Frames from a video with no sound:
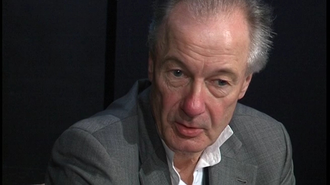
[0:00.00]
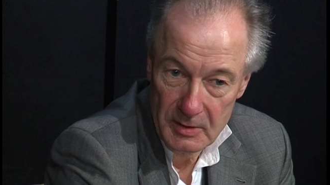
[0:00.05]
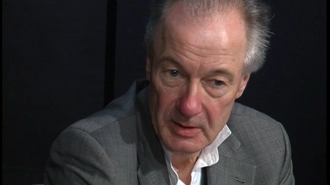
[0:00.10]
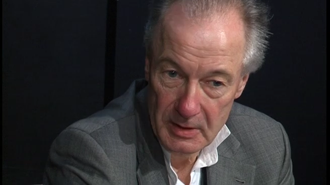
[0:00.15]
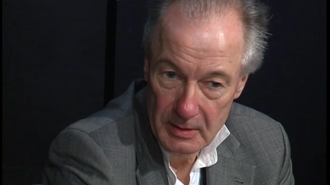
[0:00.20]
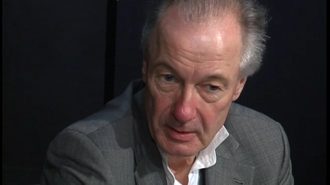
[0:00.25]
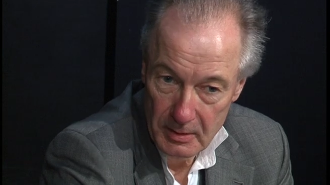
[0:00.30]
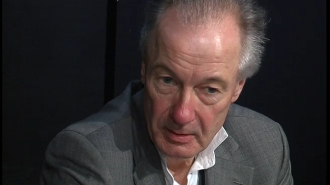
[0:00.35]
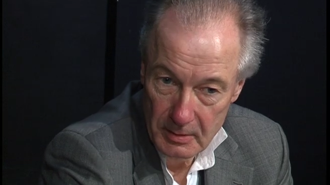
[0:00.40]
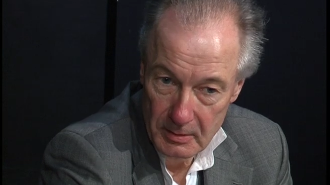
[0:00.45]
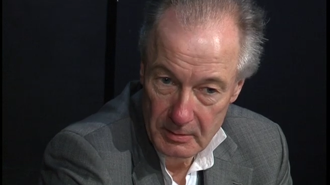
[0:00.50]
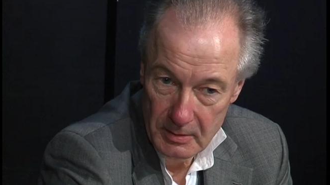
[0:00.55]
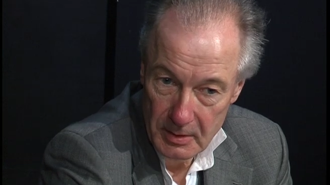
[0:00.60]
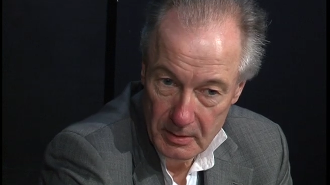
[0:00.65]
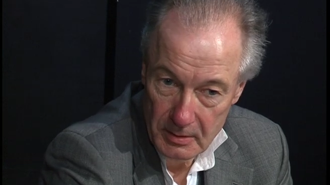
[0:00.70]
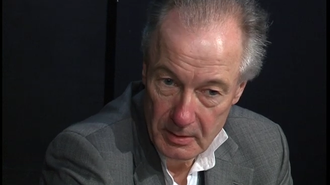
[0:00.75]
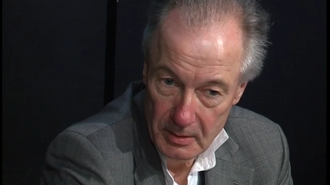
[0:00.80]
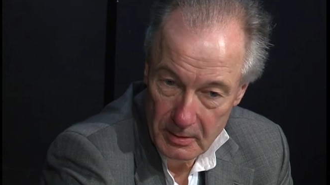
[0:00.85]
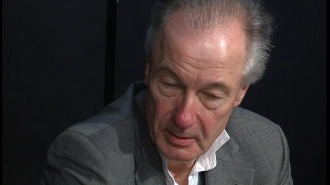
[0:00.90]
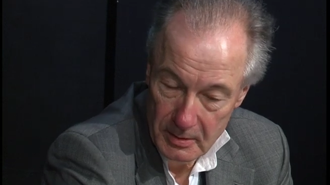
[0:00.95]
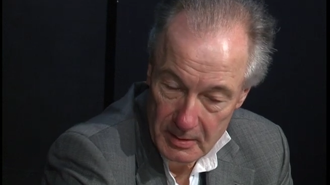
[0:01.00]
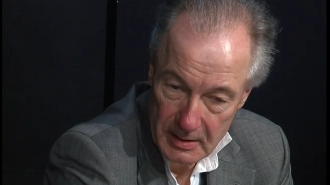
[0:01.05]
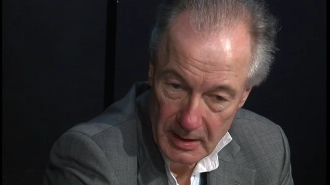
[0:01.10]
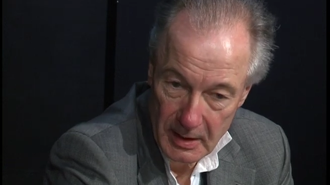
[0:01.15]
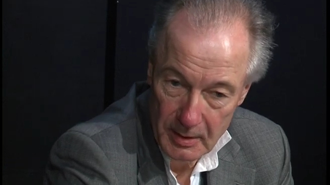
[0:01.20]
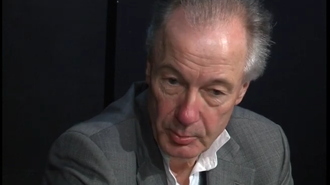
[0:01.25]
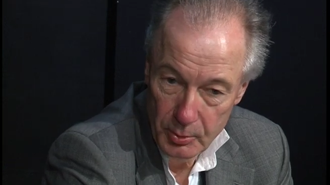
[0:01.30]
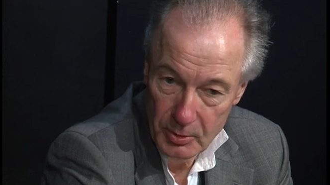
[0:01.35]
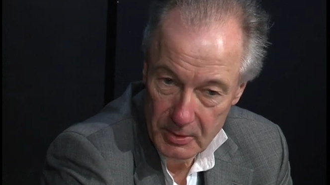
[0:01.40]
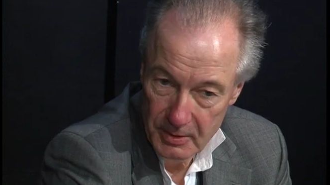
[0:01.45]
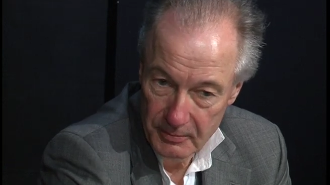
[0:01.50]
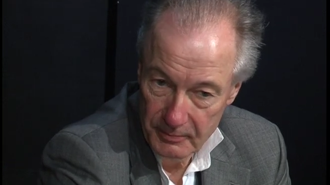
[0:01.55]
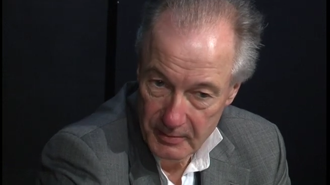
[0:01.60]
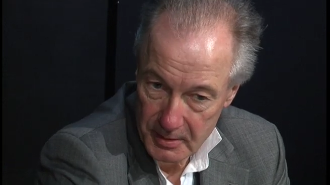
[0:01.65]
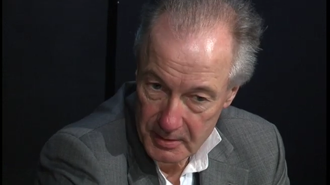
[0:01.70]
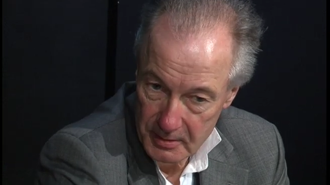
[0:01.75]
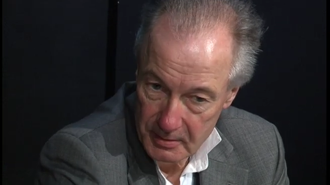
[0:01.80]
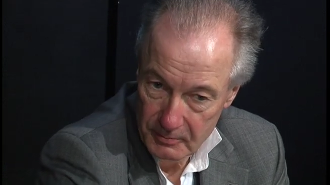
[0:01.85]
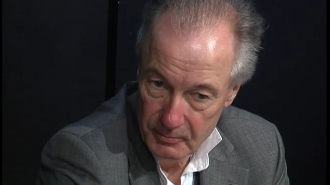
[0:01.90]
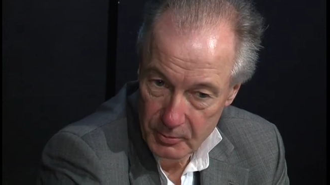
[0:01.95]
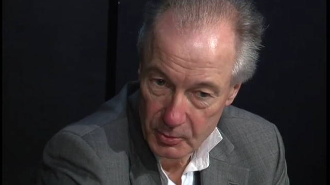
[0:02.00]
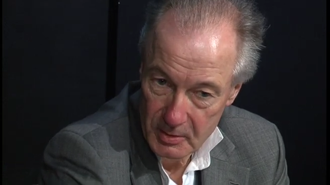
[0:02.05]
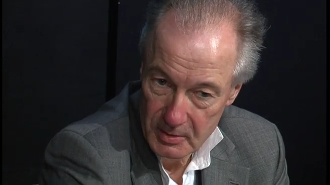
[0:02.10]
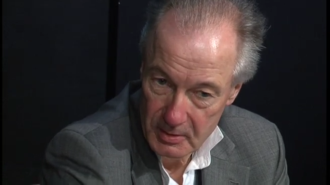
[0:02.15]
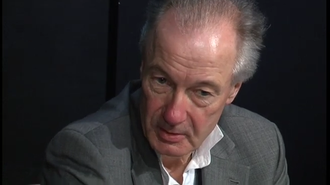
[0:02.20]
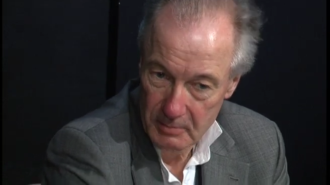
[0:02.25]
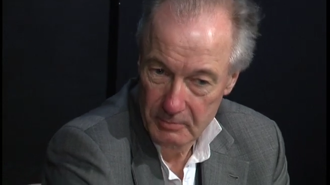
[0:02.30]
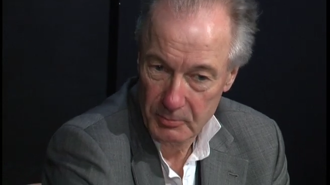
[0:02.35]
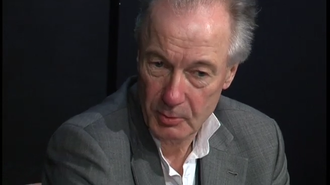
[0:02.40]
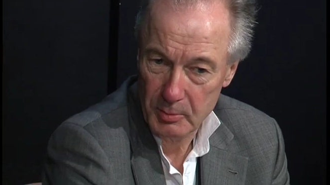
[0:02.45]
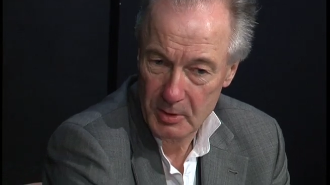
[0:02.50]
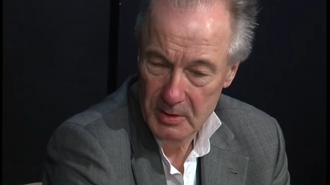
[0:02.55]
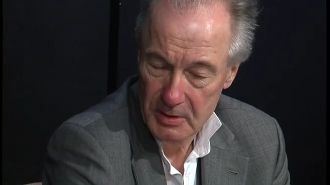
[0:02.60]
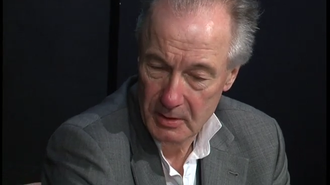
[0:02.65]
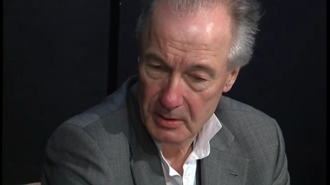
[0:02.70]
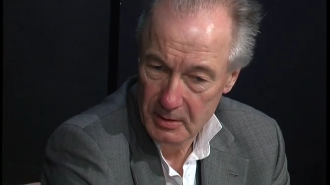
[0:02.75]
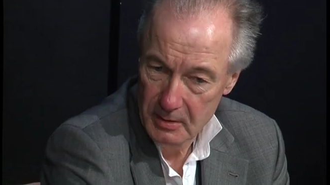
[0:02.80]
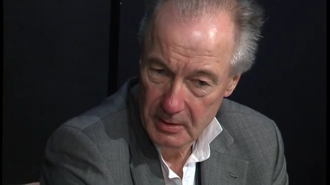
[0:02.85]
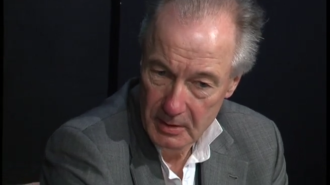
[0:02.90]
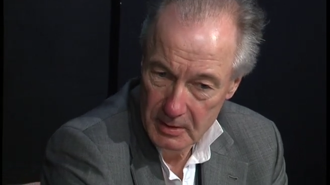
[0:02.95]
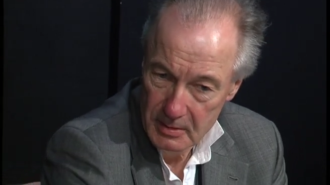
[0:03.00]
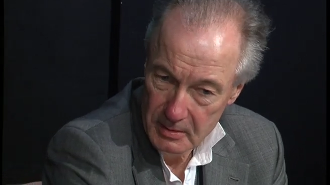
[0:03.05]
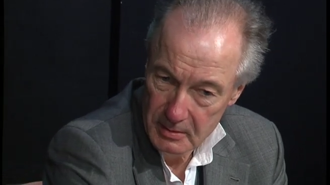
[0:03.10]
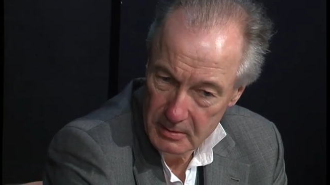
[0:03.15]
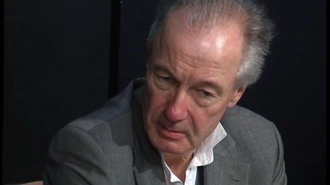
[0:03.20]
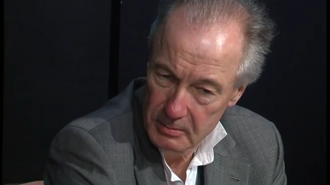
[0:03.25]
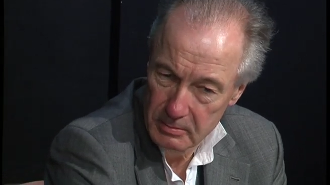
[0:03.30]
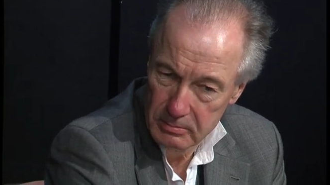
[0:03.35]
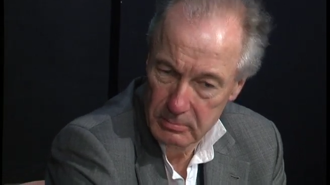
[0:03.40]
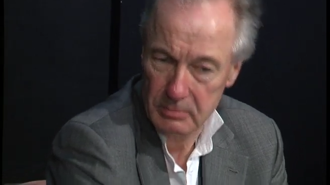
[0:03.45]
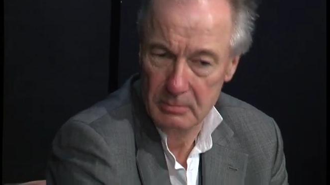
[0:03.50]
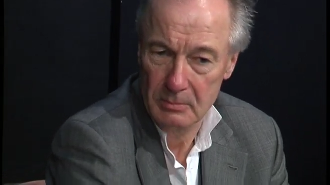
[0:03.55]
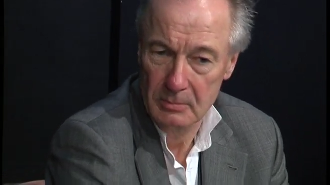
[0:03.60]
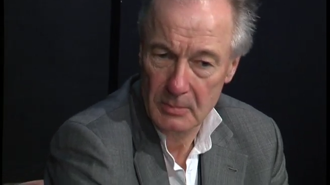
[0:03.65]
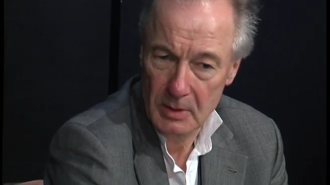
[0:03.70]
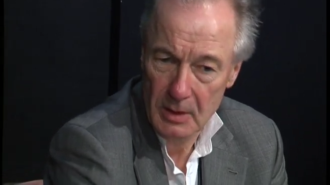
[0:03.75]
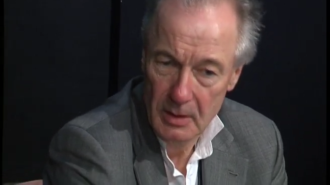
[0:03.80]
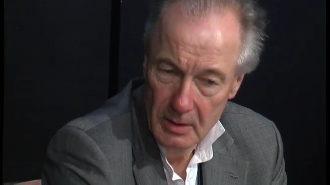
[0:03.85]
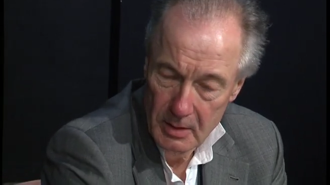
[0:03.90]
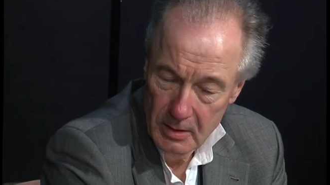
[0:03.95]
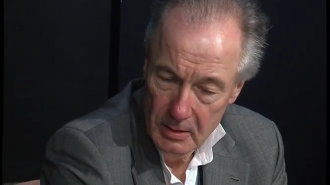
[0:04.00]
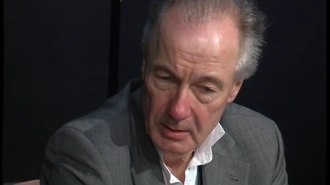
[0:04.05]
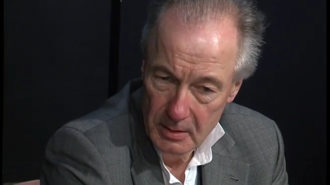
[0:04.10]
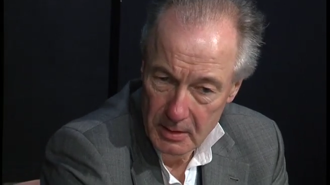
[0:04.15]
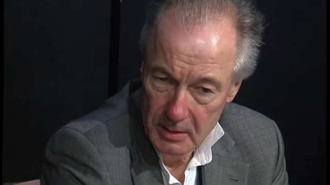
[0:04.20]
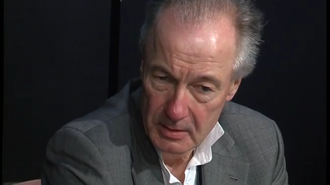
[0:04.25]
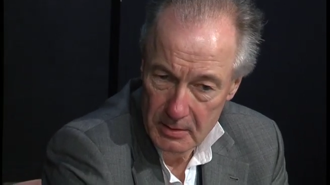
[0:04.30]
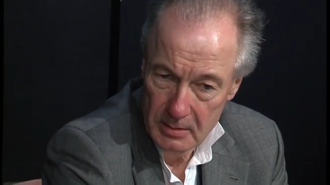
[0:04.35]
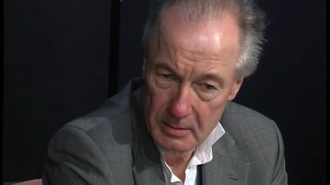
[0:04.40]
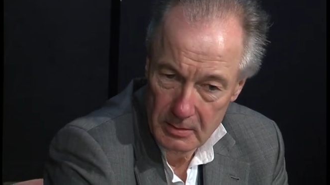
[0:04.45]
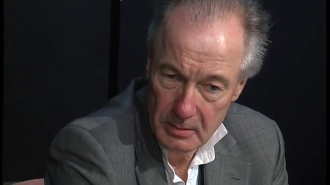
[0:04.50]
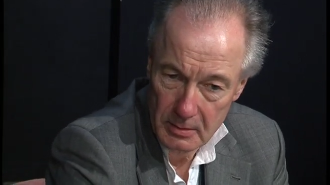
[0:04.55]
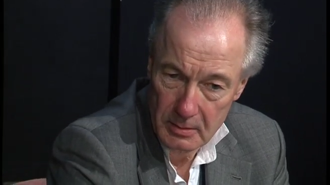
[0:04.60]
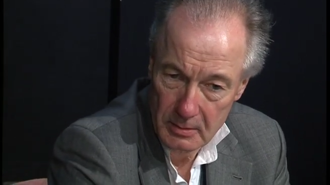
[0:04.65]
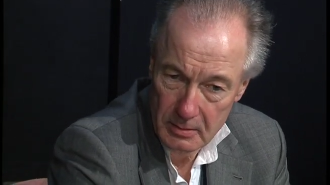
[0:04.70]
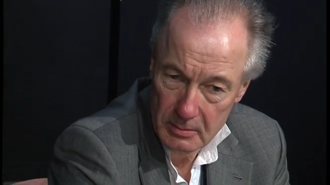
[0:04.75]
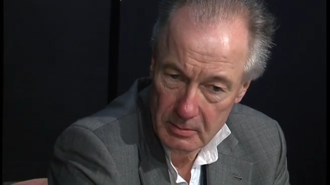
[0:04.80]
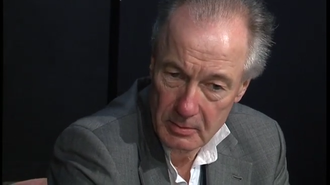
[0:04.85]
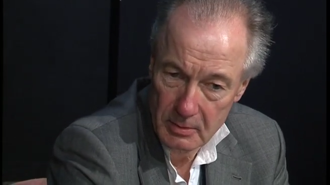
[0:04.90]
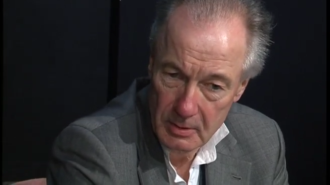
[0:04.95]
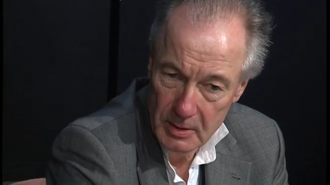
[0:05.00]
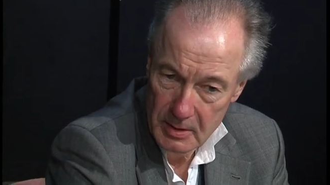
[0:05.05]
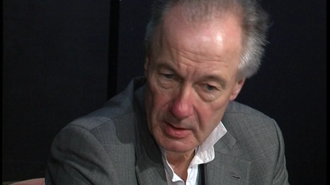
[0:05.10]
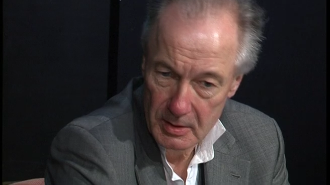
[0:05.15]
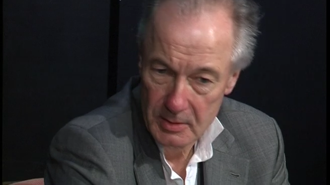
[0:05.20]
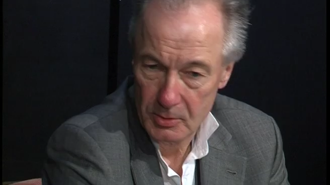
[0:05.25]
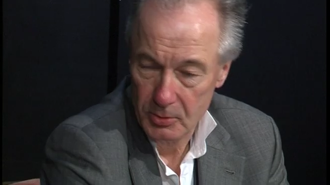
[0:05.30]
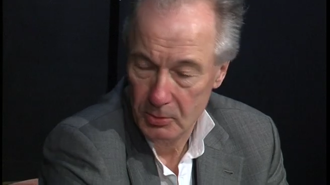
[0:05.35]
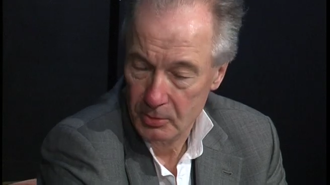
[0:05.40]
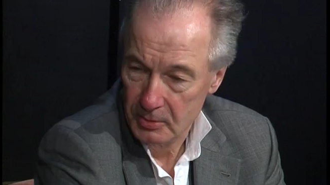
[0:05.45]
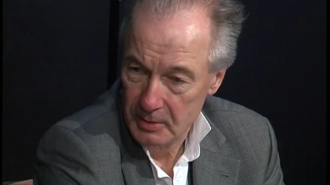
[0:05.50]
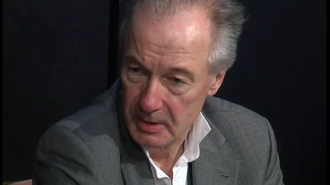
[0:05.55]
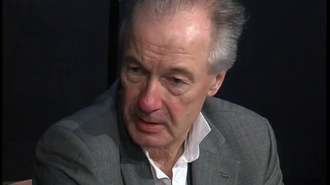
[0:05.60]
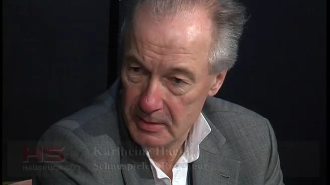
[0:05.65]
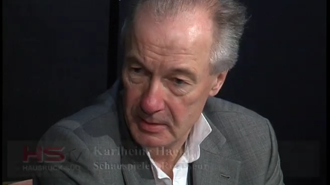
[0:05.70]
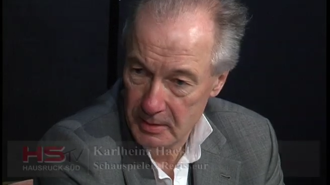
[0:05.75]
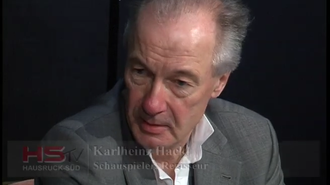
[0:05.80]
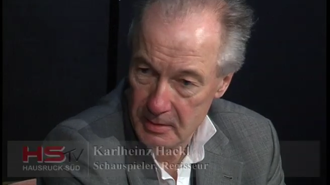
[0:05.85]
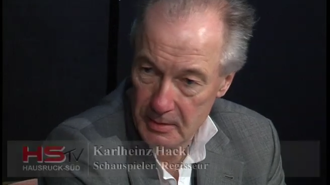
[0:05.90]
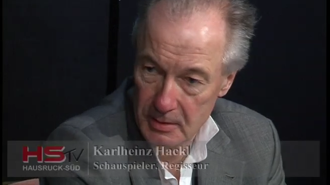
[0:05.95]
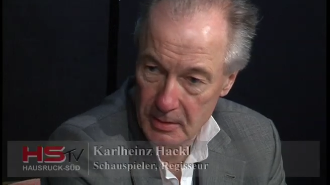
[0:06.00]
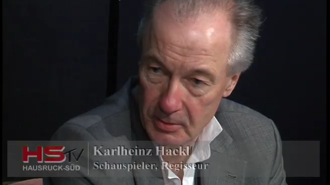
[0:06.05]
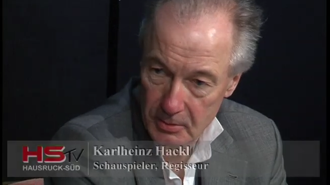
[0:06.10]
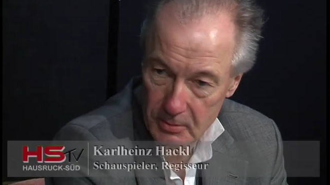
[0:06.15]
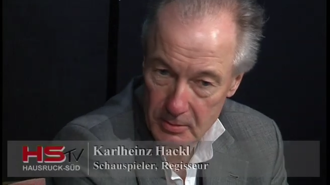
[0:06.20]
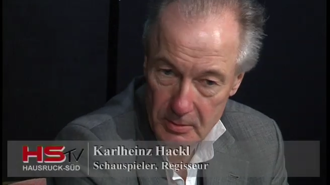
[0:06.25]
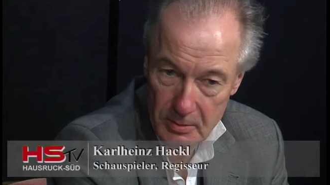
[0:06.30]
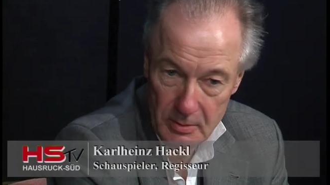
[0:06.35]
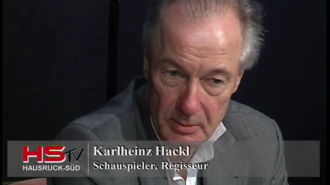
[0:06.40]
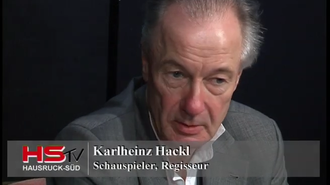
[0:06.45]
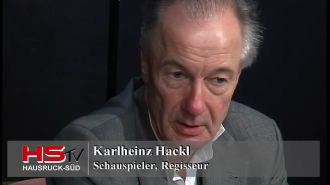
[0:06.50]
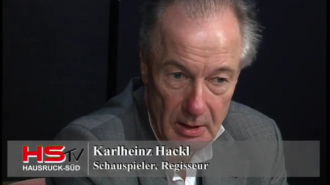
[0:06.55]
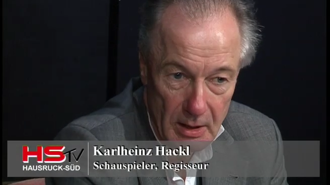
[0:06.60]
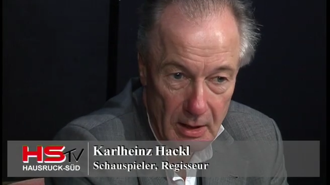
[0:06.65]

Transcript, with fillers: sich den, den, den Zeitpunkt erwischen, wo man sagt, jetzt, jetzt äh, ist es gut, jetzt ist es genug.